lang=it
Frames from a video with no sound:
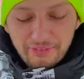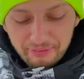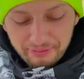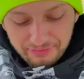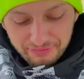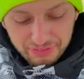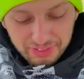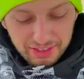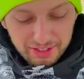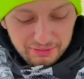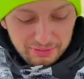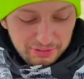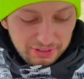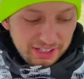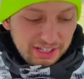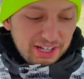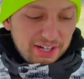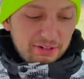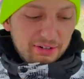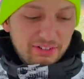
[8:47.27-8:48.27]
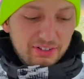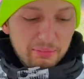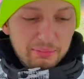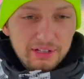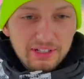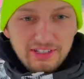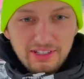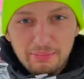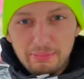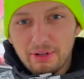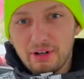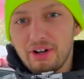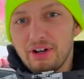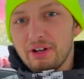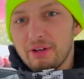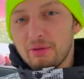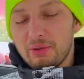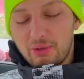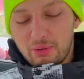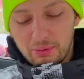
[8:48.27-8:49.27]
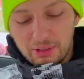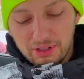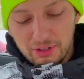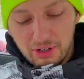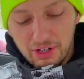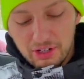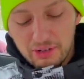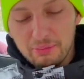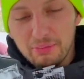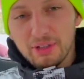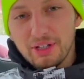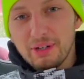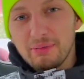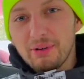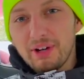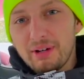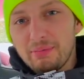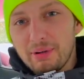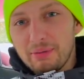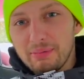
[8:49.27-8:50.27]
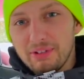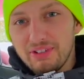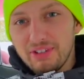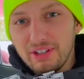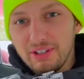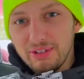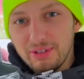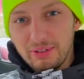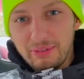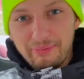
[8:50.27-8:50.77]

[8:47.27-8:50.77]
mm, finire questa pizza, però in questo momento ho anche un po' di amore per me stesso.